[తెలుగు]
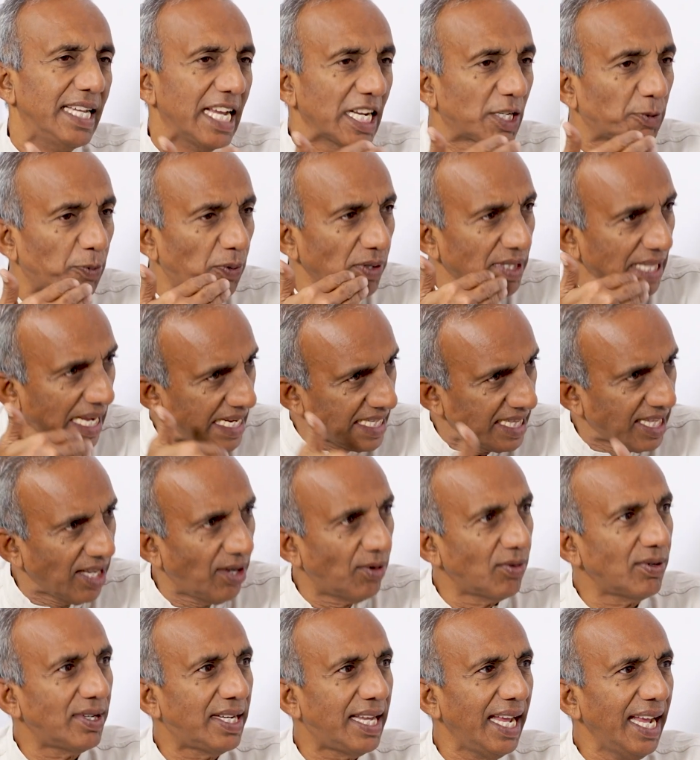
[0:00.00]
ఎక్స్పోజ్ అవుతా
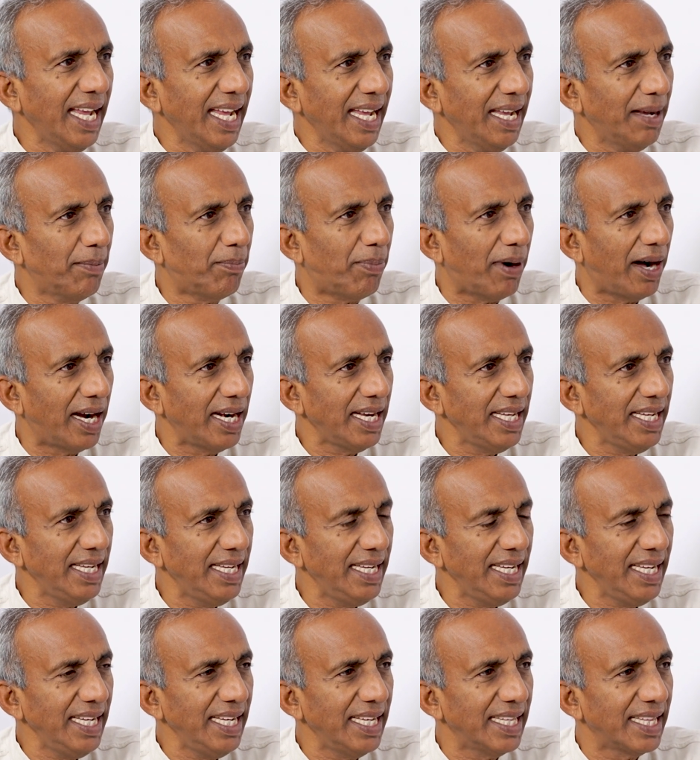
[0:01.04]
ఉంటే బాడీ
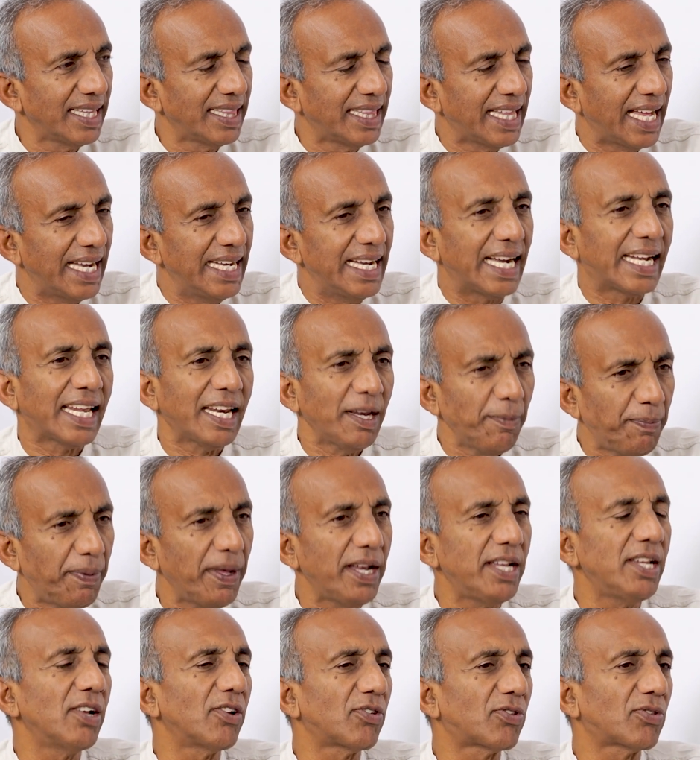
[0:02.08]
దాన్ని ఎట్లా
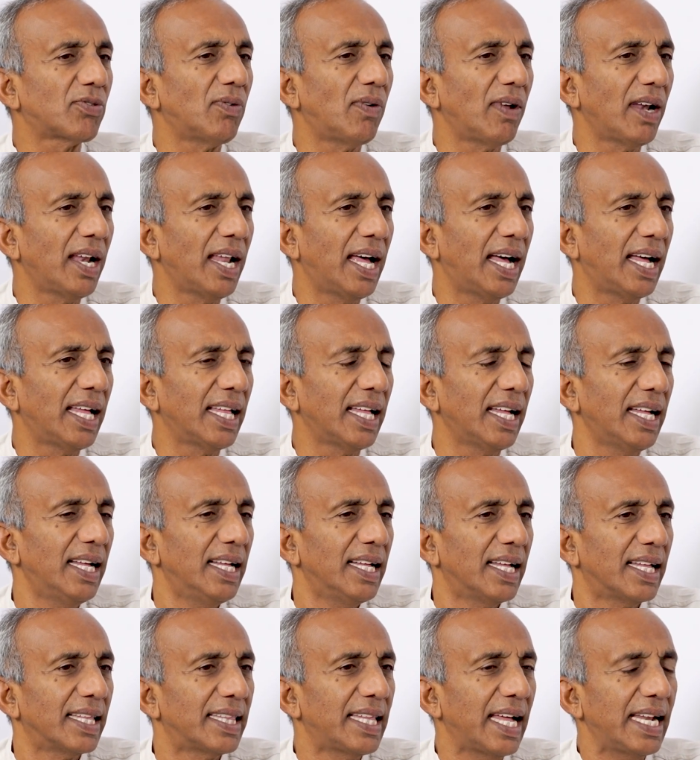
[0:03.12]
రిపేర్ చేసుకోవాలా
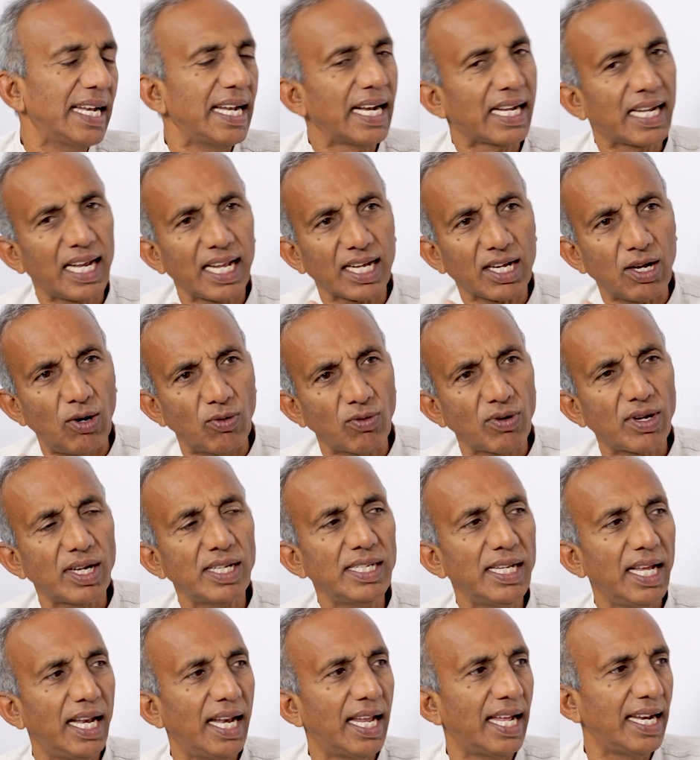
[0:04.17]
దాన్ని ఎట్లా కౌంటర్
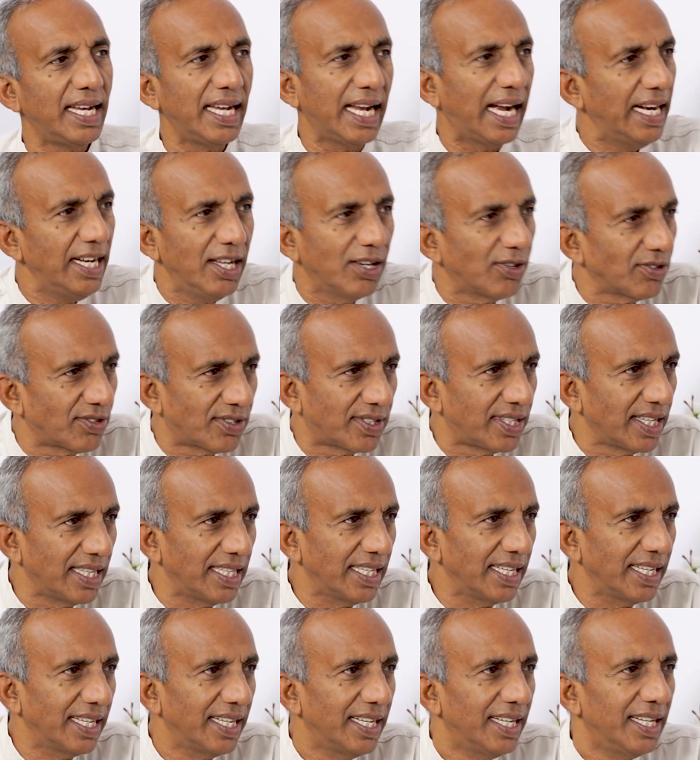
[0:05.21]
చేయాలనే ఐడియా
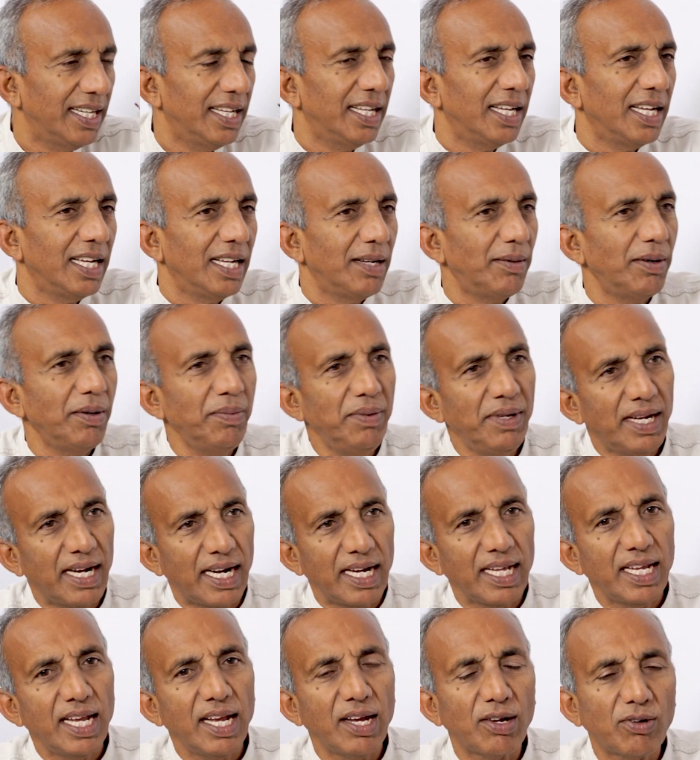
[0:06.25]
వస్తుంది ఇప్పుడు మీరు
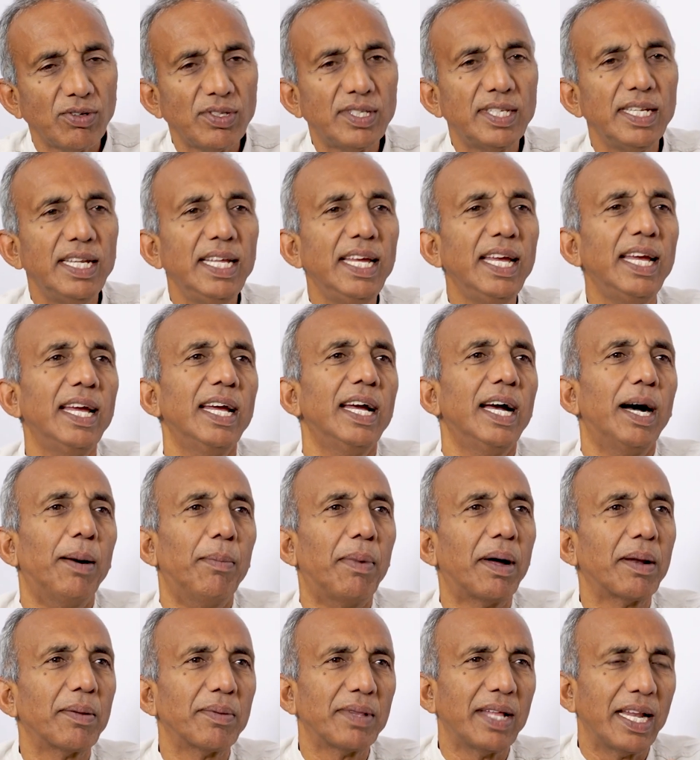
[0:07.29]
అడిగే క్వశ్చనే
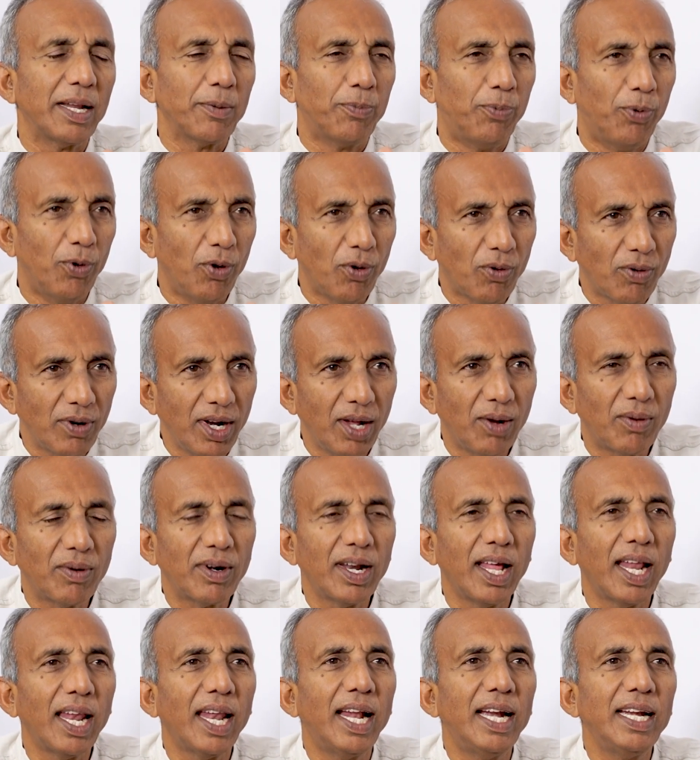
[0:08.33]
మనం దానికి పోకుండా
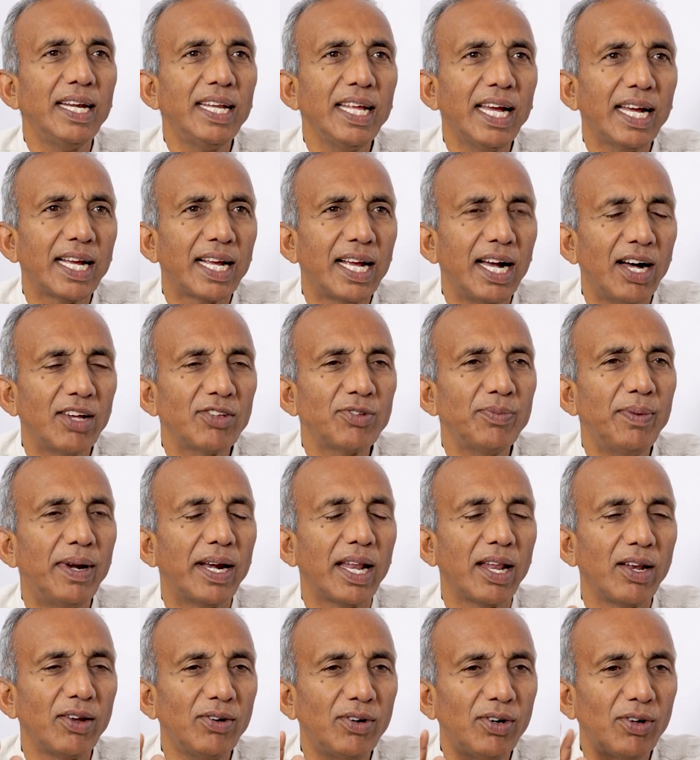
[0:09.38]
ఉండాలంటే ఆ గాజు
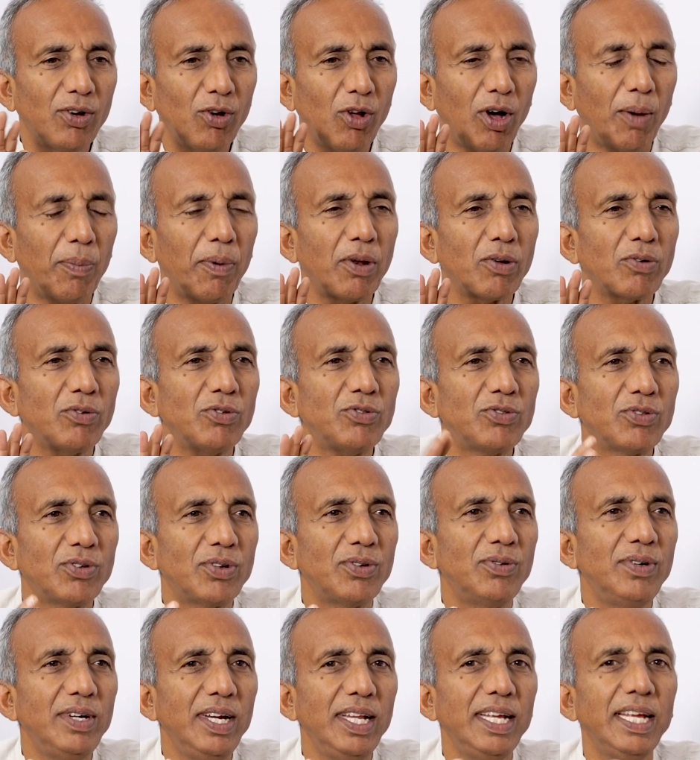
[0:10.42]
మెడలో లోపల
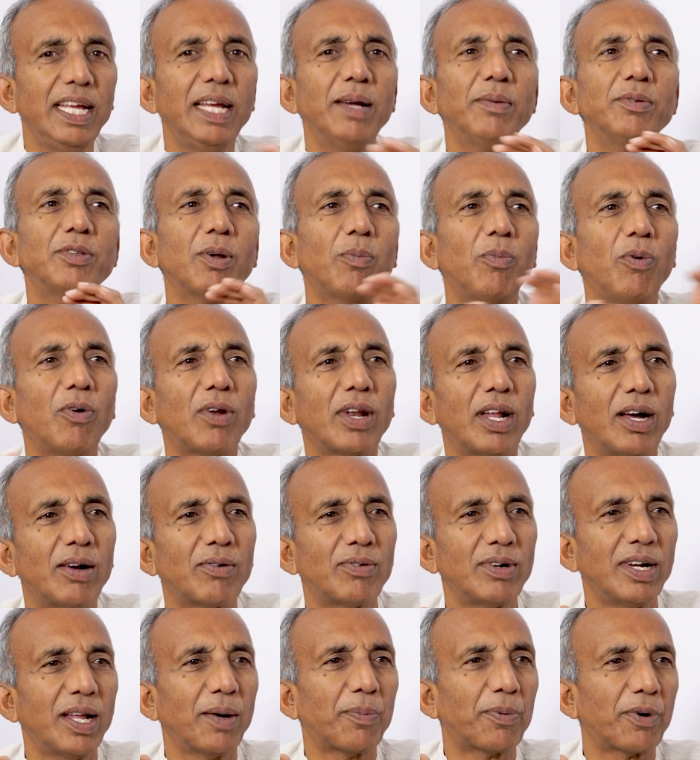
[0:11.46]
కూర్చొని ఉండి ఏమి జబ్బులు
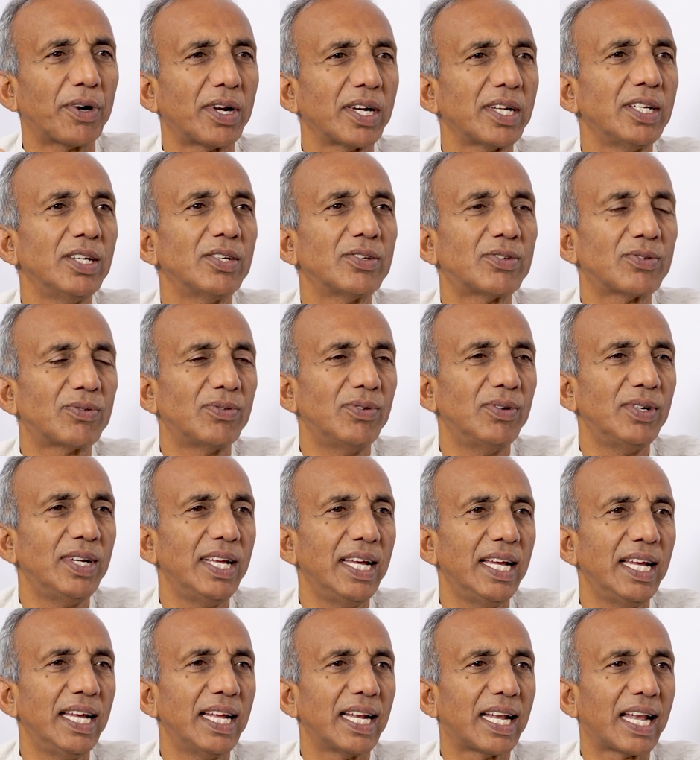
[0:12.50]
రాకుండా ప్రొటెక్ట్
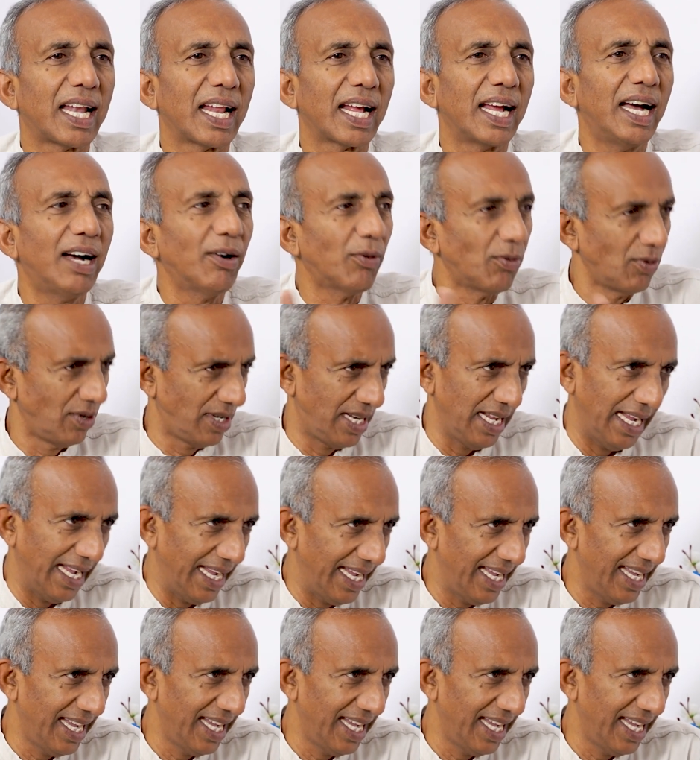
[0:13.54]
చేసుకునేట్లుగా ఉంటే